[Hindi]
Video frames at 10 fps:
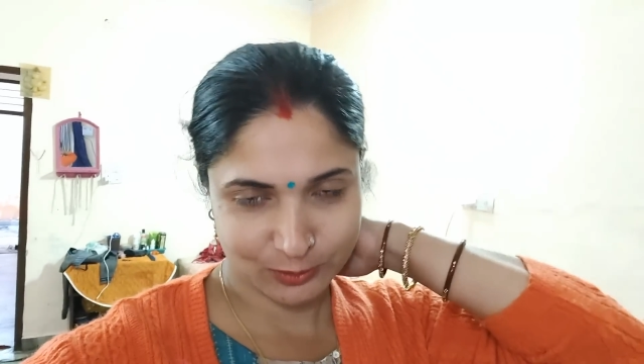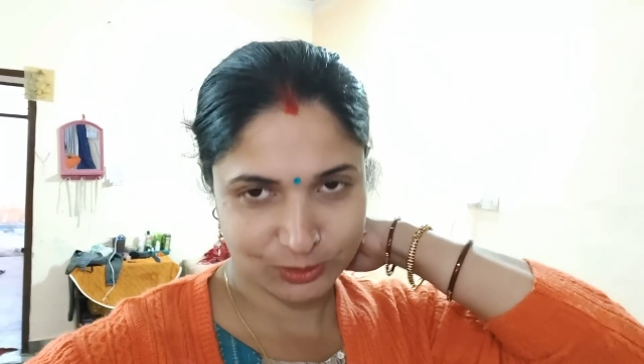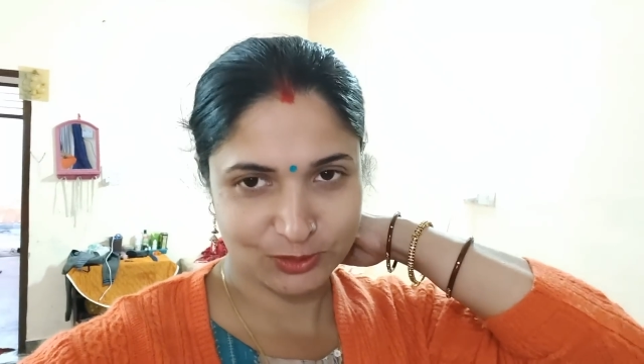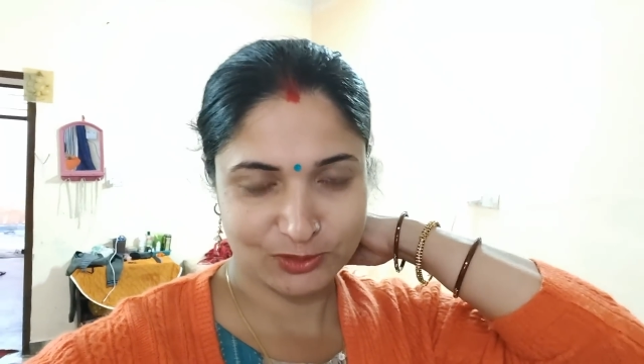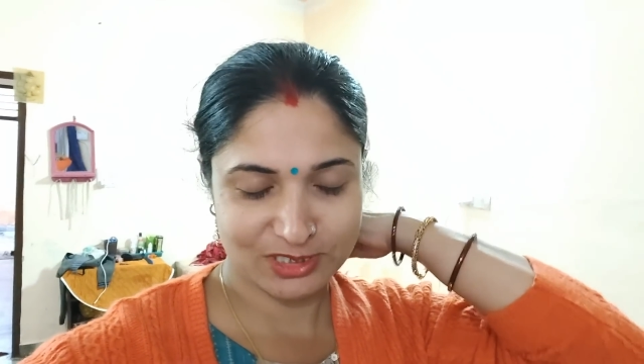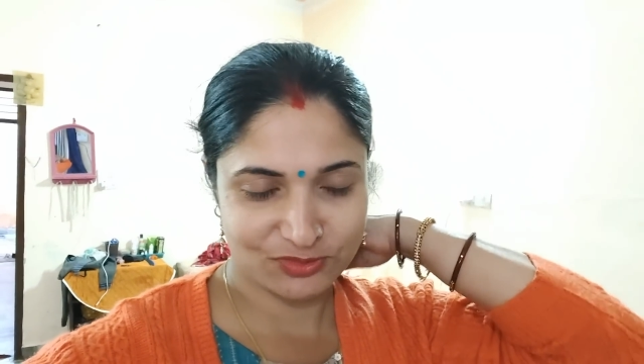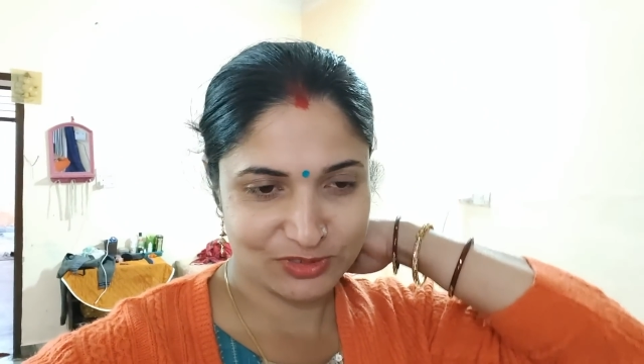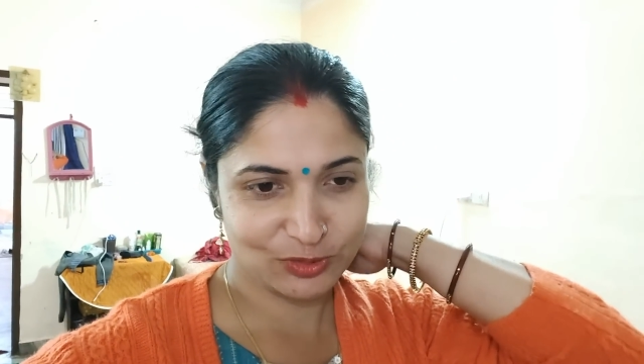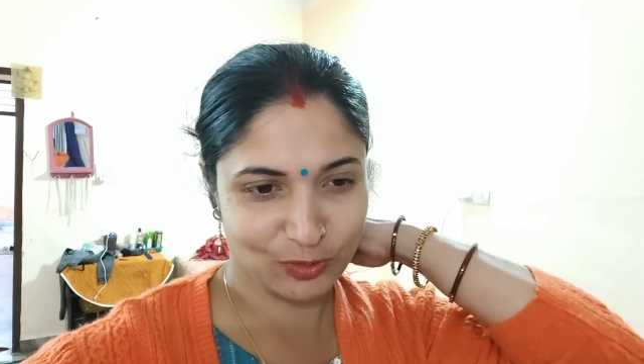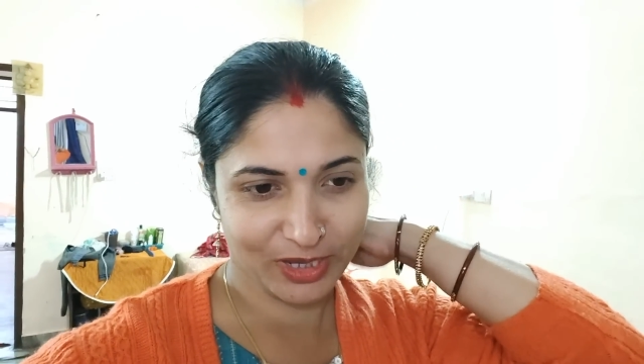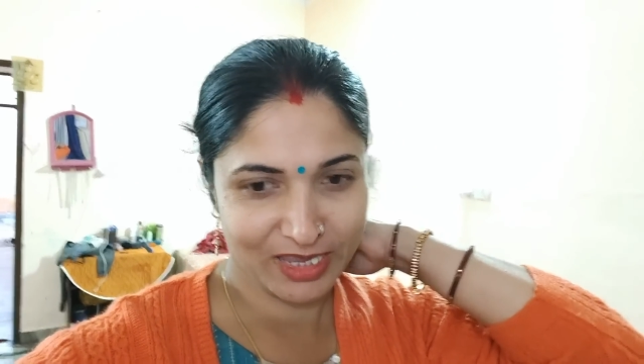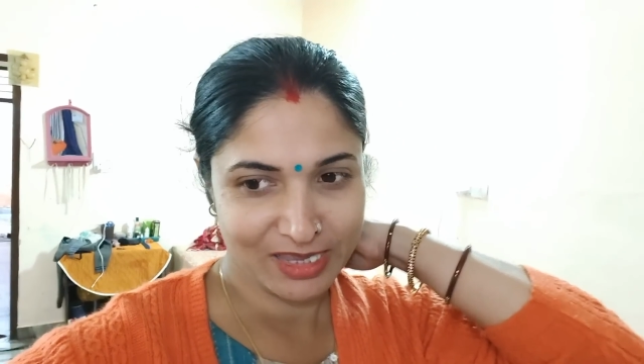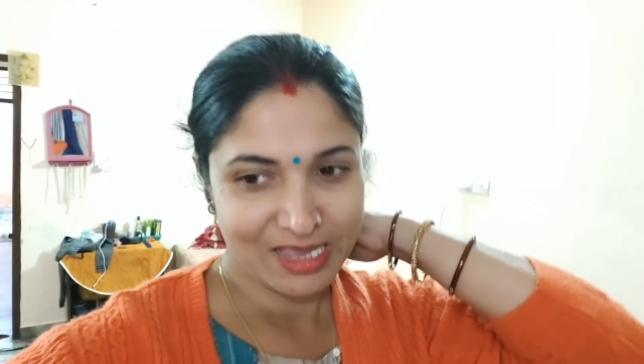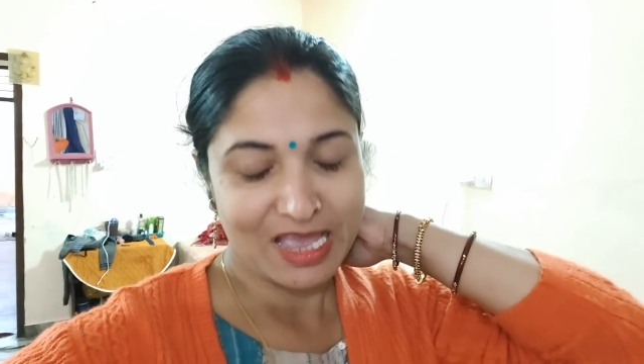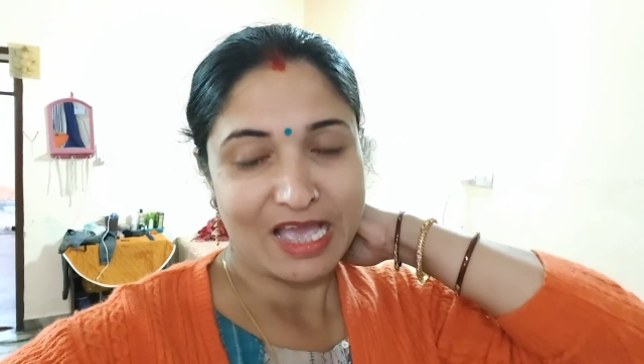खुश होंगे स्वस्थ होंगे
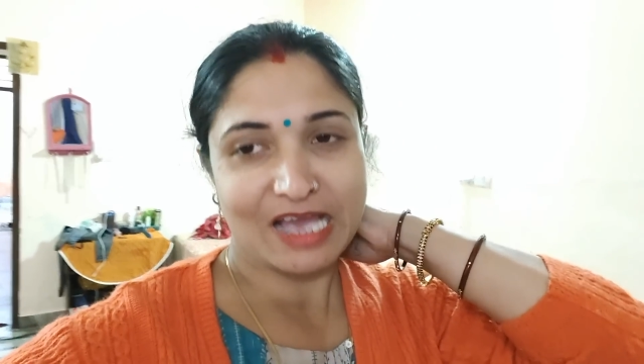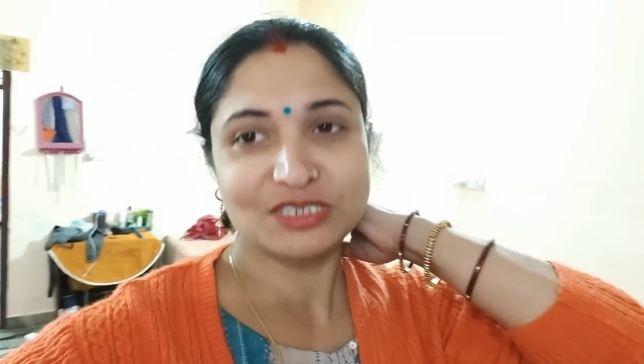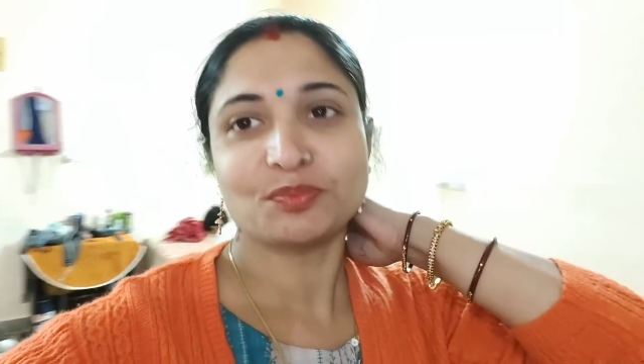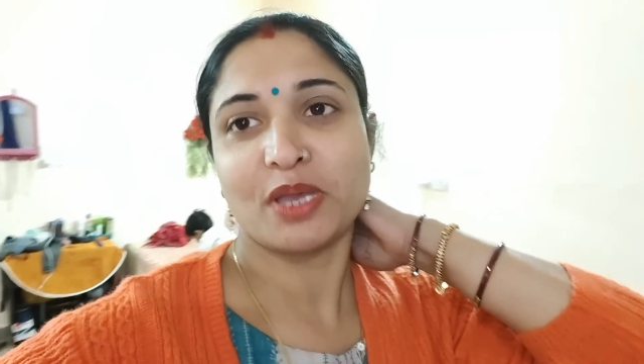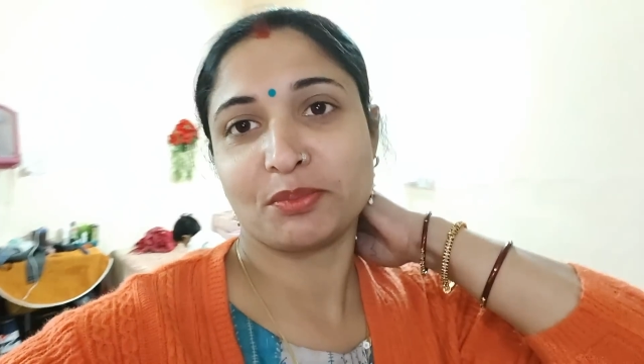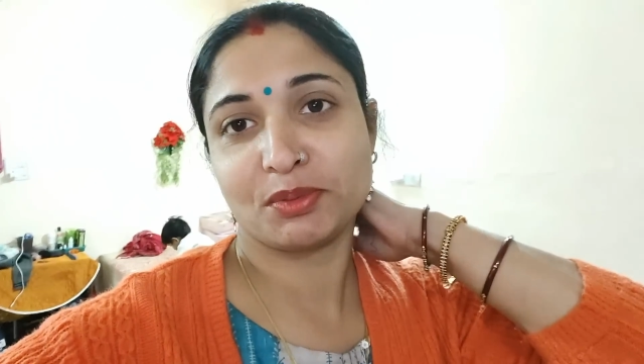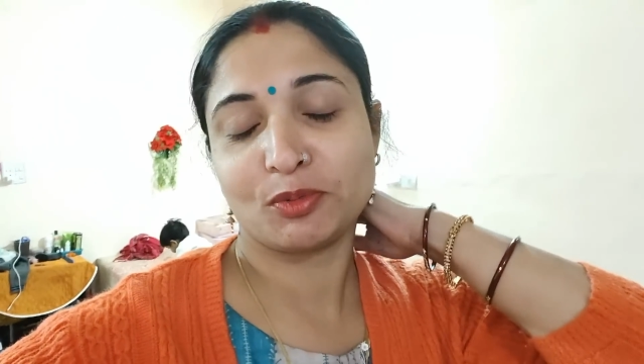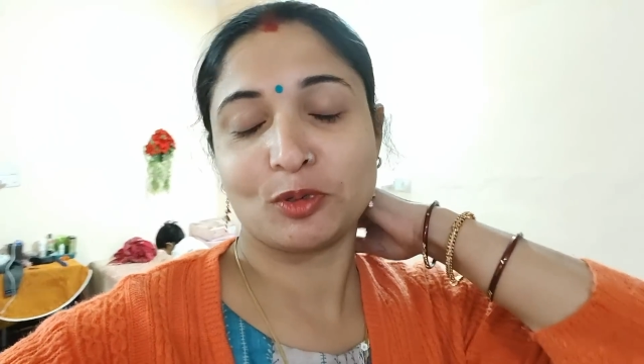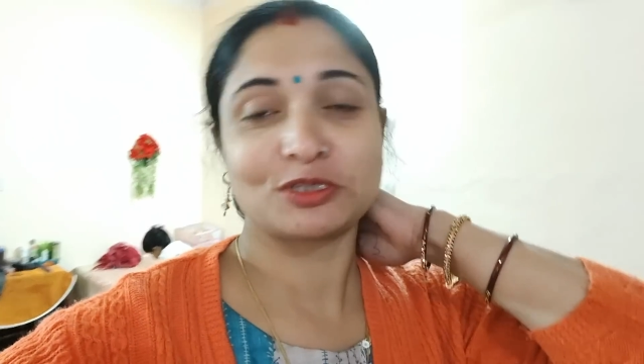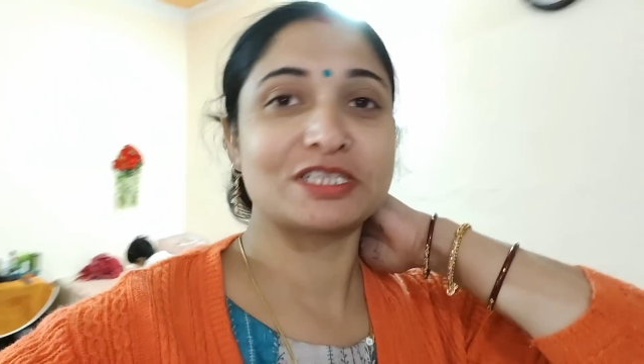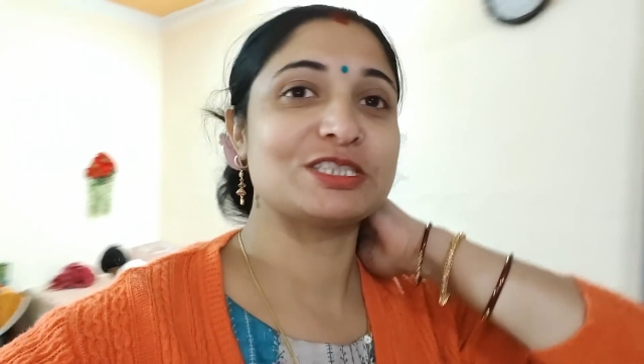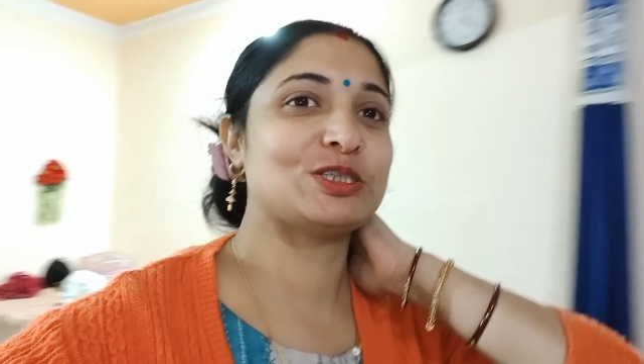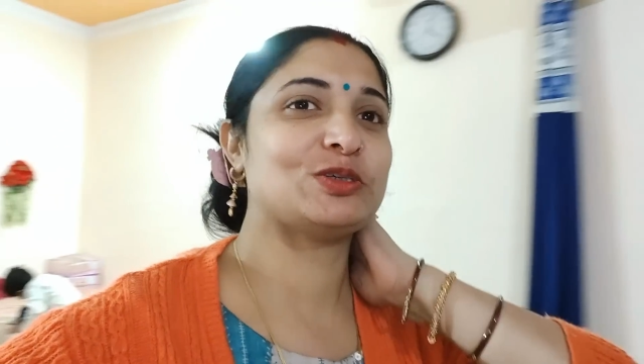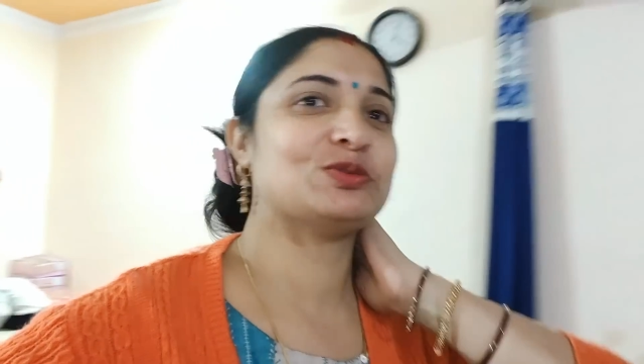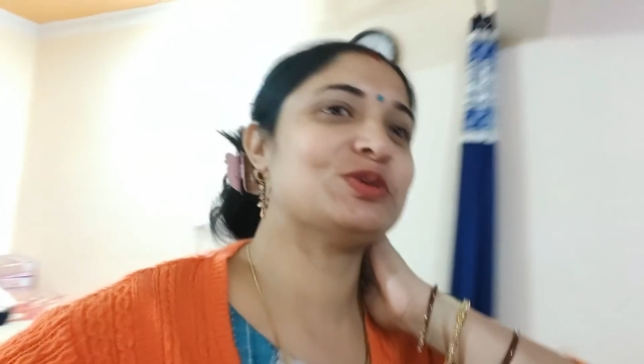आज मैं भी बहुत अच्छी हूँ